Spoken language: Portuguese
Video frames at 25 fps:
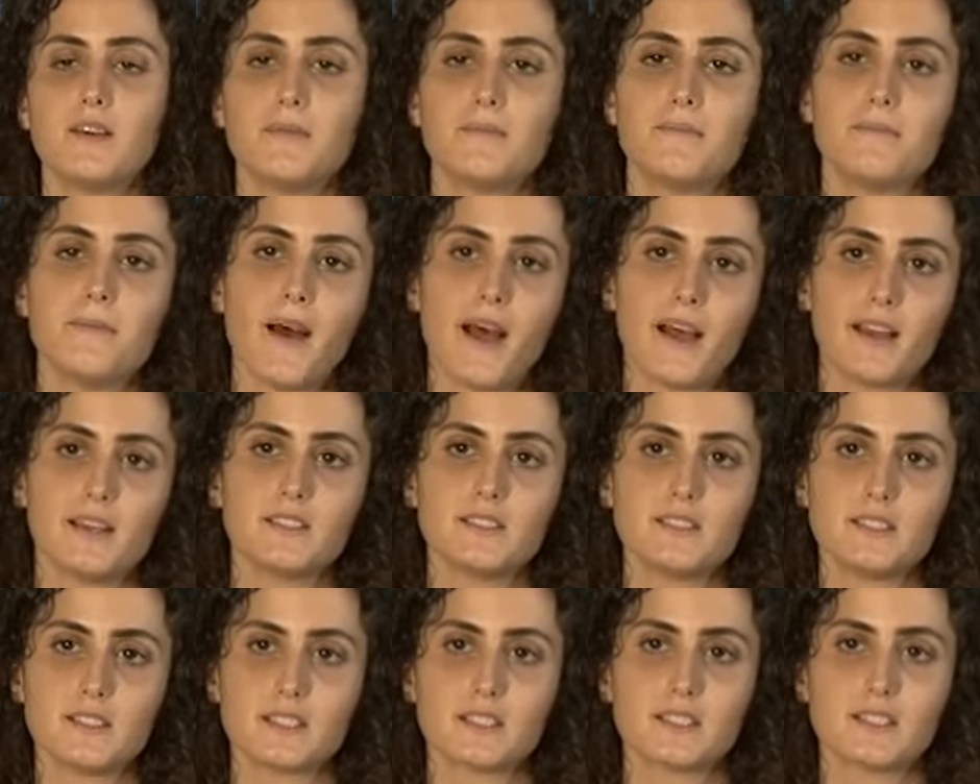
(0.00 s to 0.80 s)

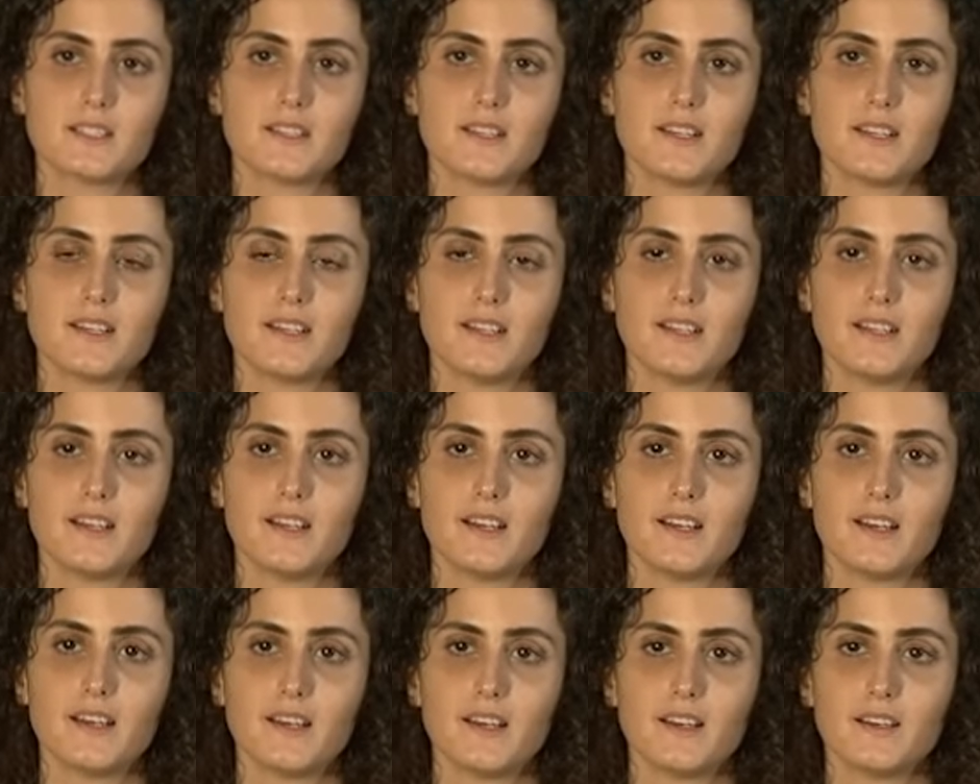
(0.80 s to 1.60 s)
mas
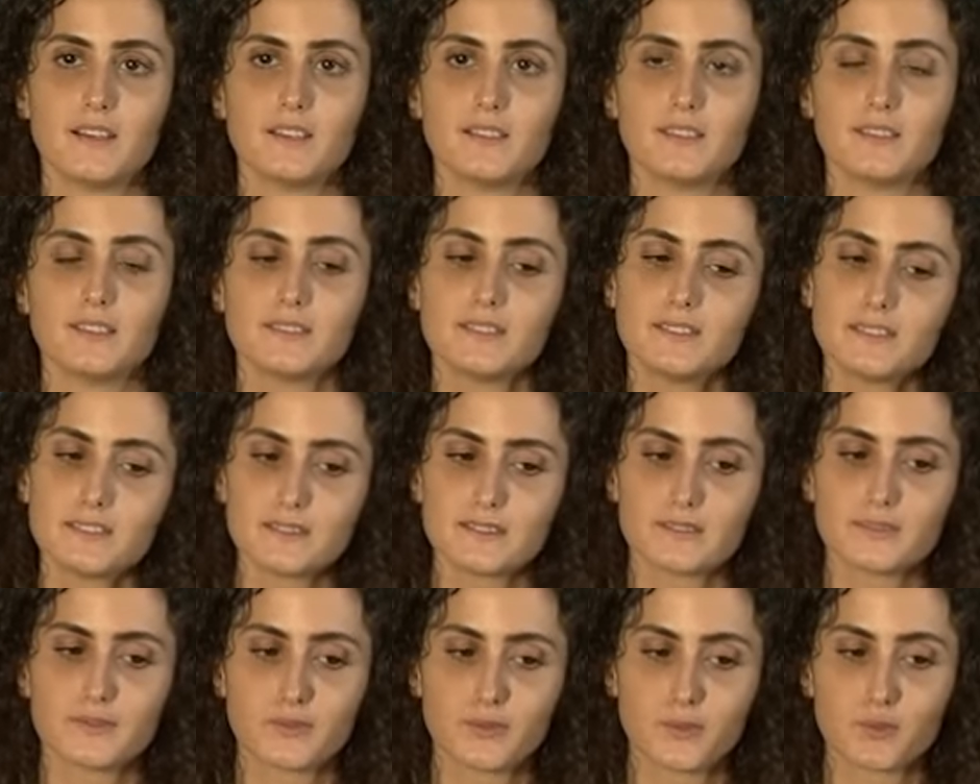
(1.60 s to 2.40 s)
é,
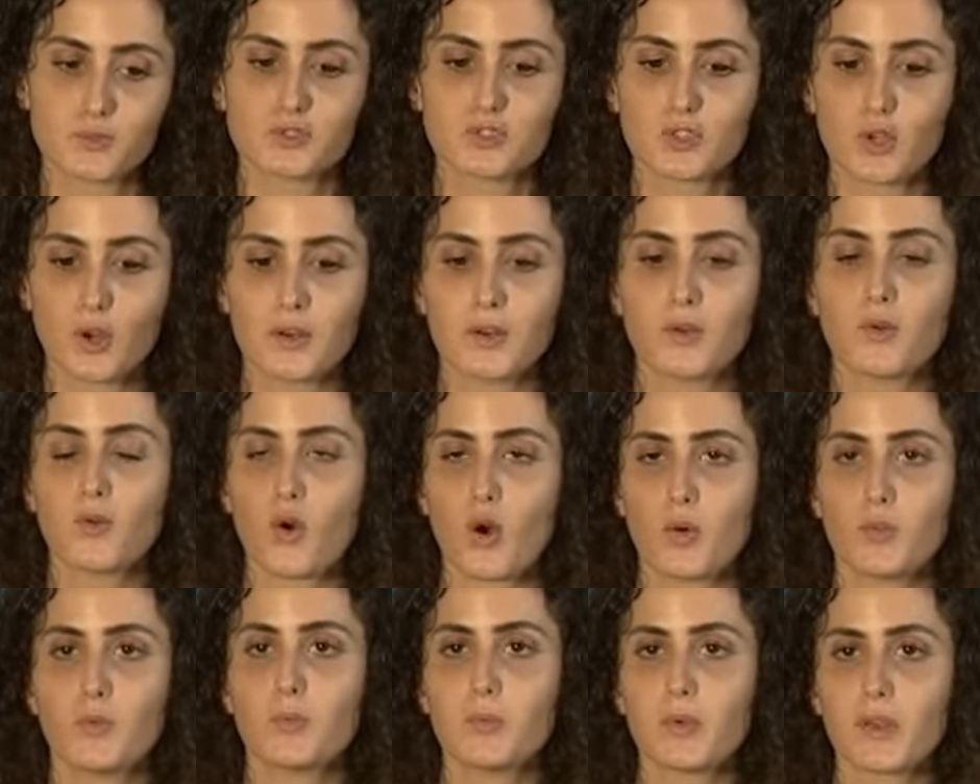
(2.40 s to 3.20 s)
funcionam
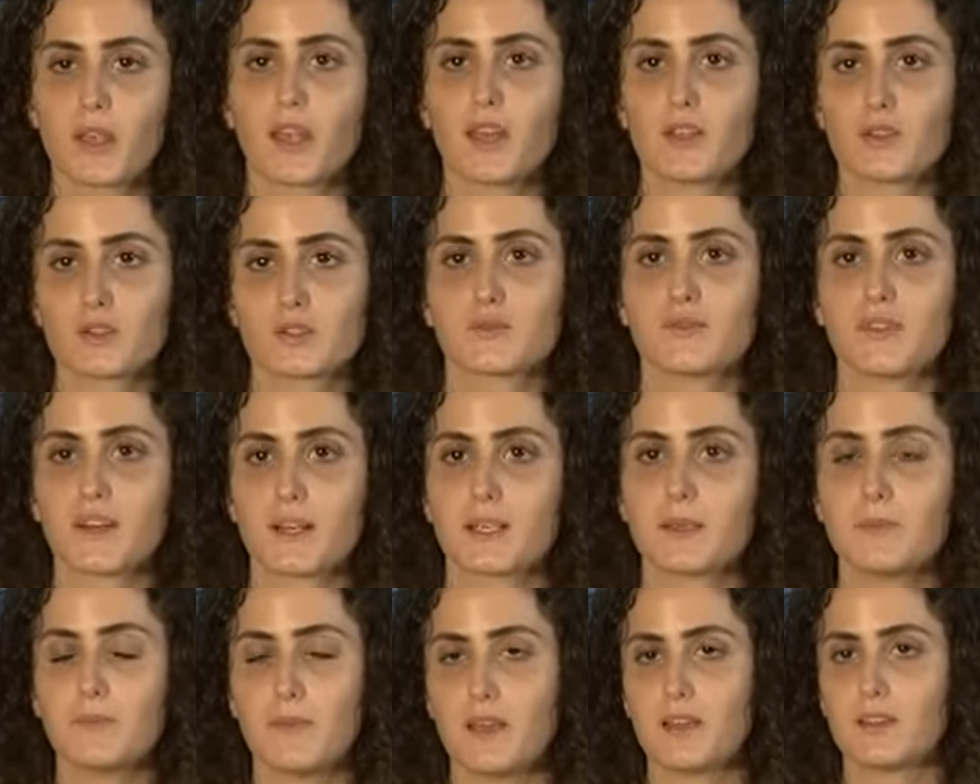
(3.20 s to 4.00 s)
como pequenos
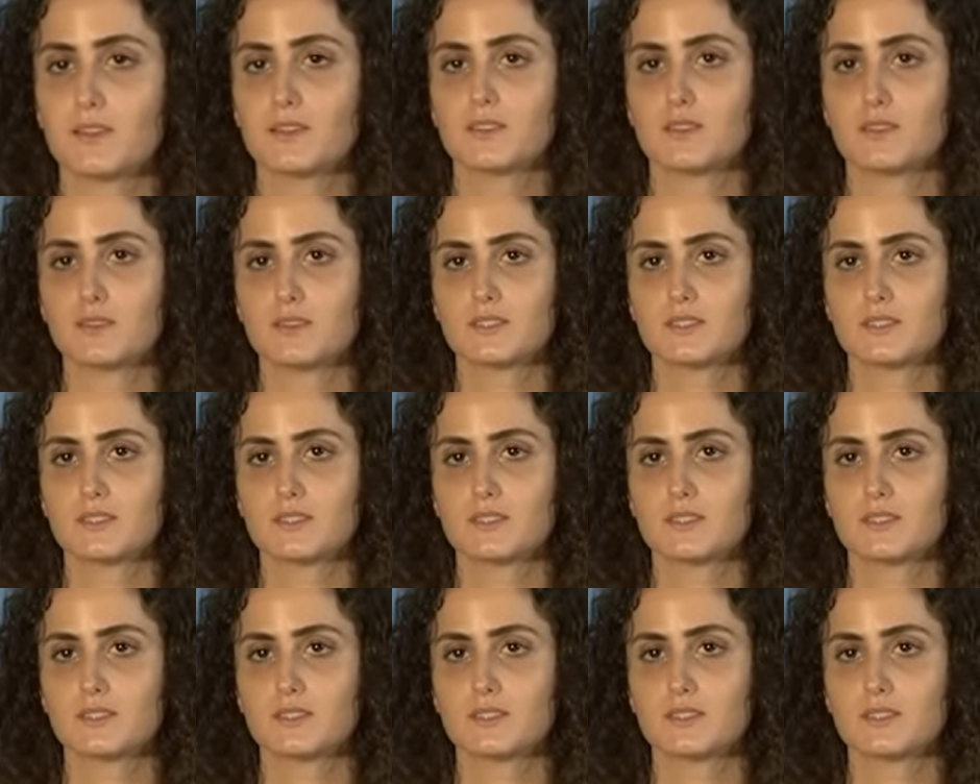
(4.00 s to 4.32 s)
fragmentos.